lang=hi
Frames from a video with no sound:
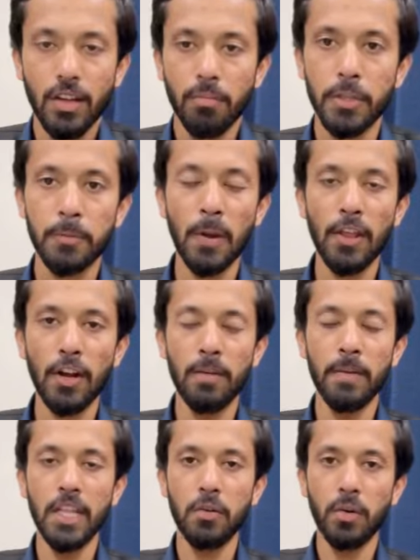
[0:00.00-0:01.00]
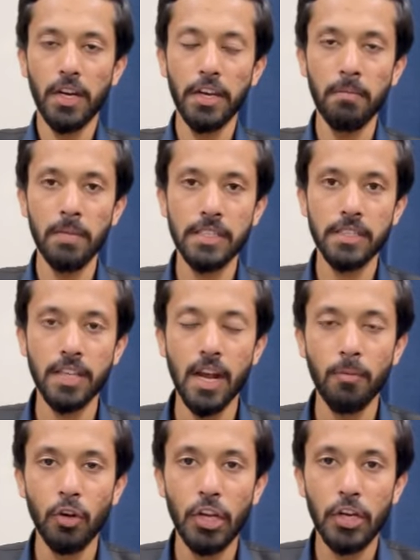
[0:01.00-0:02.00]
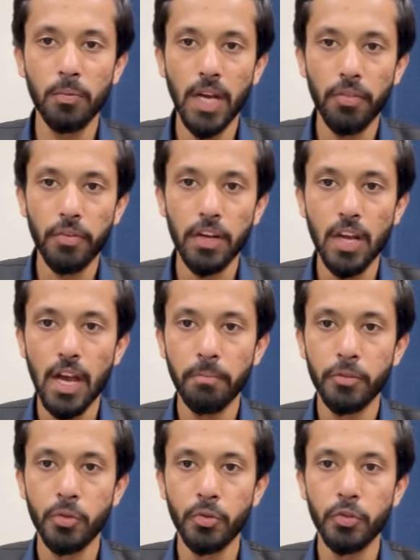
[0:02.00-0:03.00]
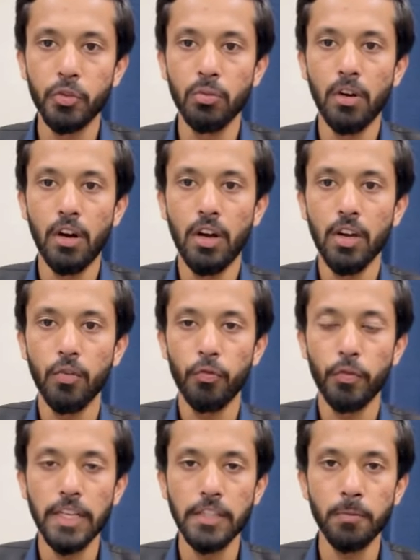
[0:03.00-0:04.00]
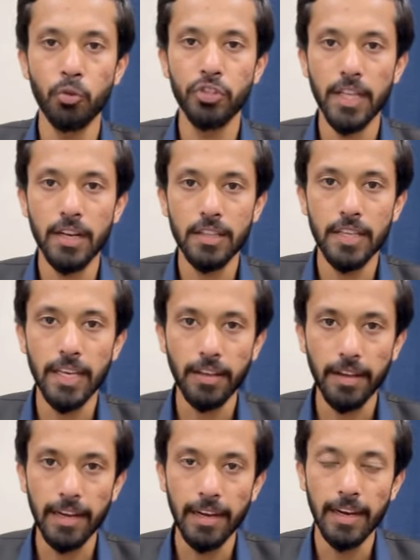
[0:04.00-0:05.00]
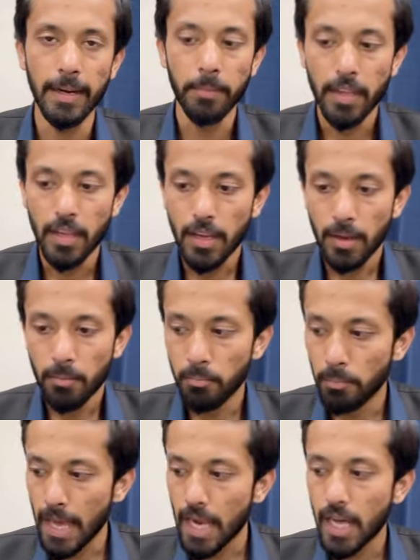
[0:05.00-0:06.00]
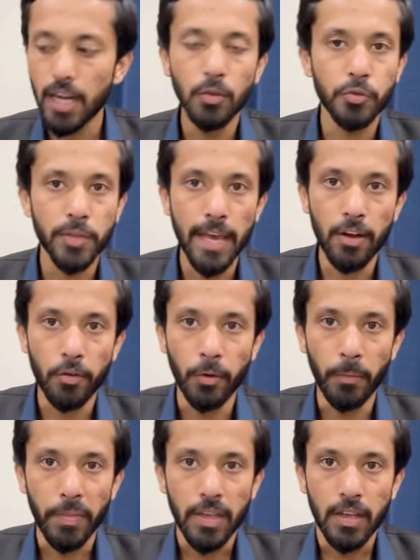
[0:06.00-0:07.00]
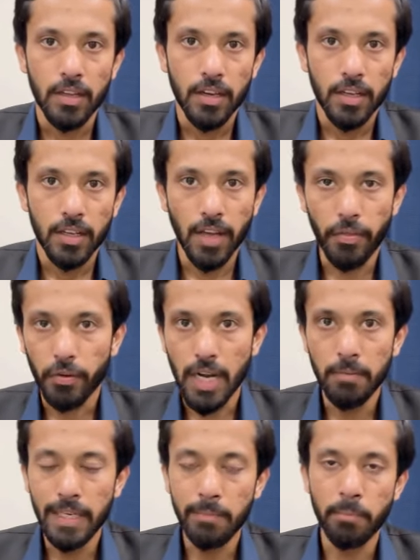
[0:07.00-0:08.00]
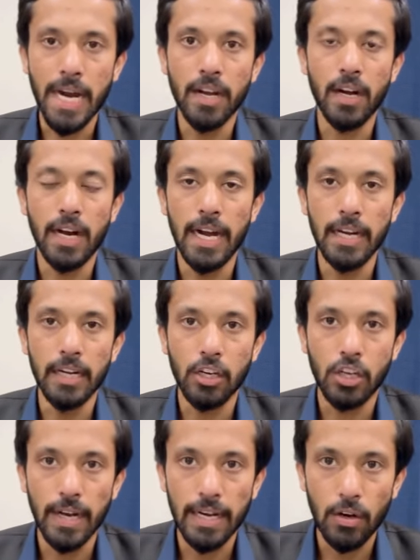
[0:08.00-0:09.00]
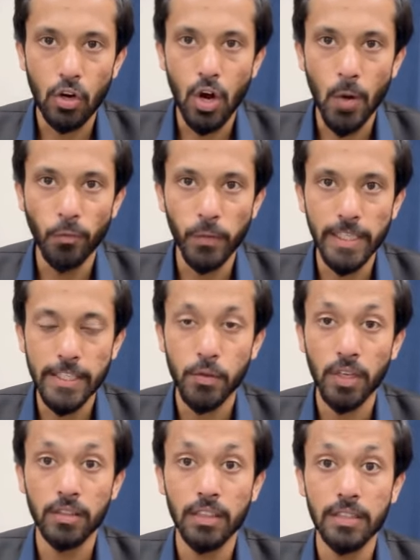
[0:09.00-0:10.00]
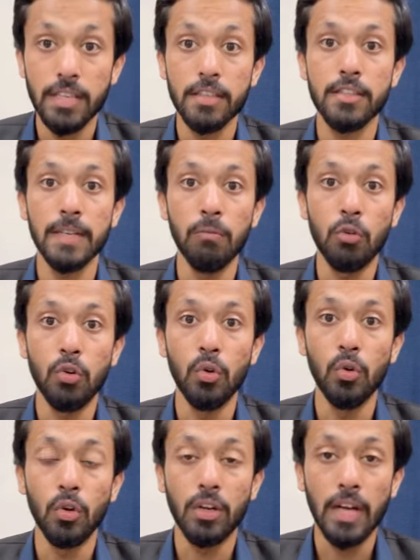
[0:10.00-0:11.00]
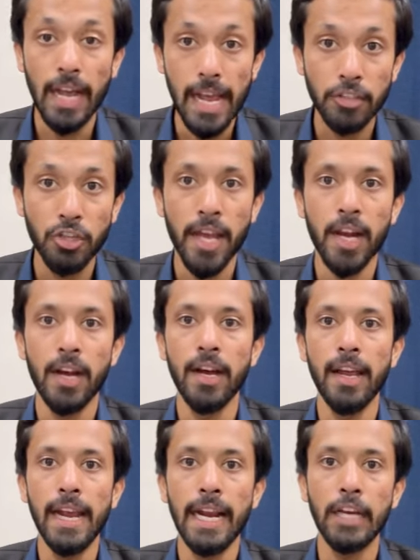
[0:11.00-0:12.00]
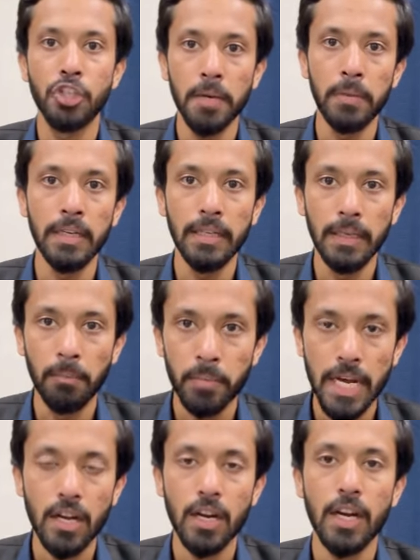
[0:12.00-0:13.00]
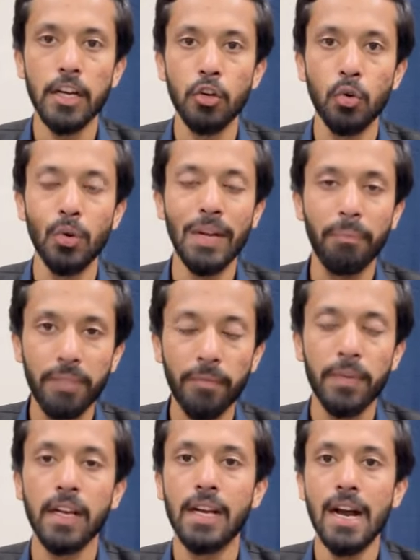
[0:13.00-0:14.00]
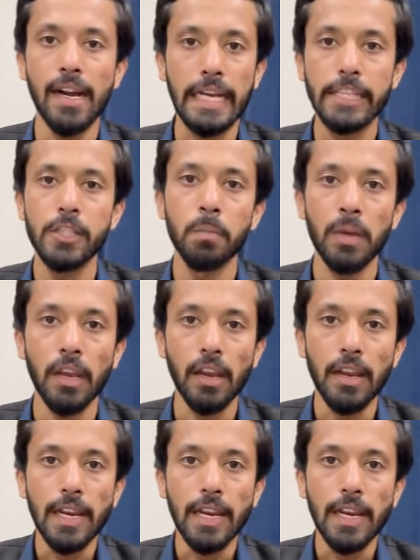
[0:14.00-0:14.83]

बिस्मिल्लाम नादरीन आप यूट्यूब और फेसबुक चैनल देख रहे हैं मैं राना उसैर हूँ नादरकाम इमरान खान का खौफ इस वक्त इस सिस्टम को खाया जा रहा है कि जब इमरान खान को इद्दत निकाह केस में